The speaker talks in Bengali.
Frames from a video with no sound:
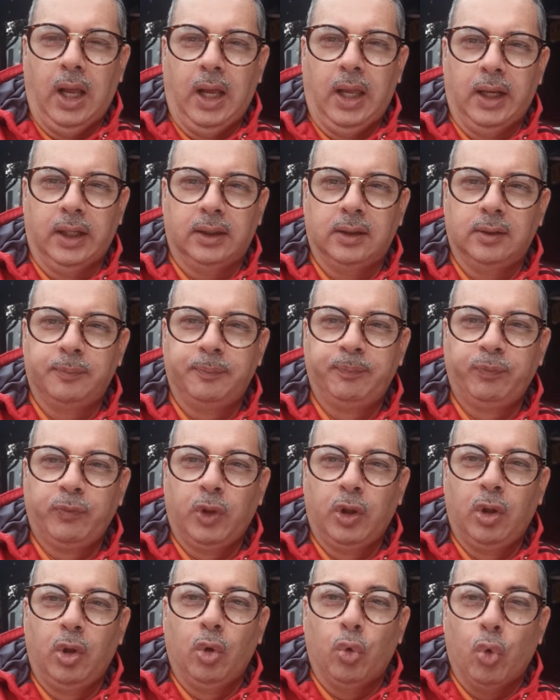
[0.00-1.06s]
আর
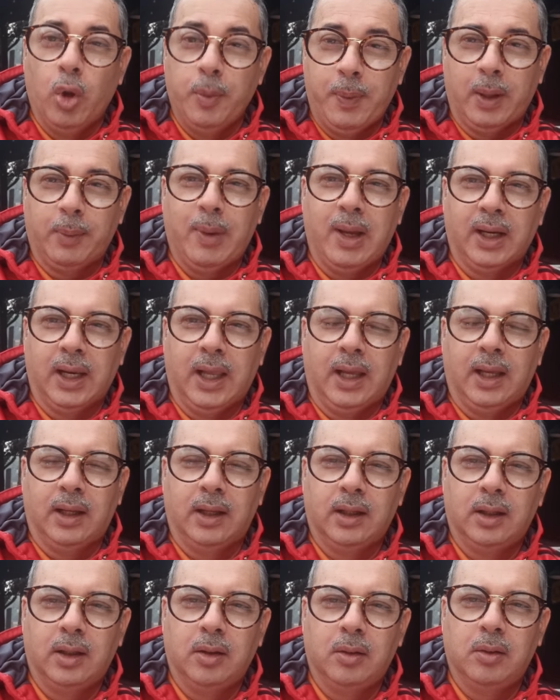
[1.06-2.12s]
ওইপার বাংলা
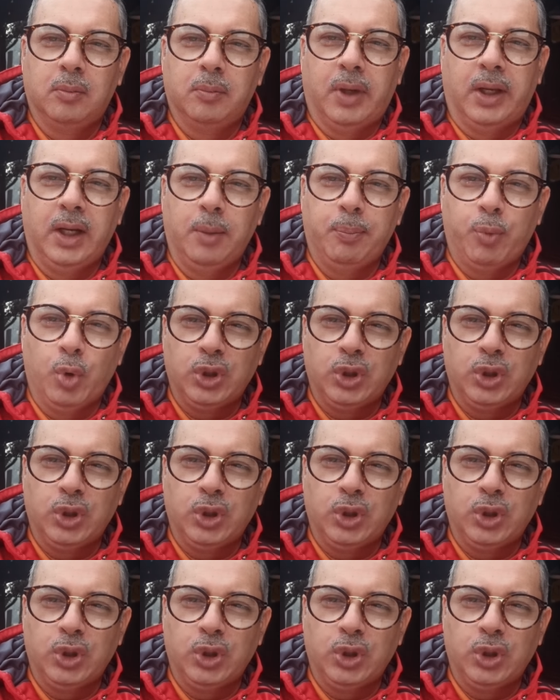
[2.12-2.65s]
মানে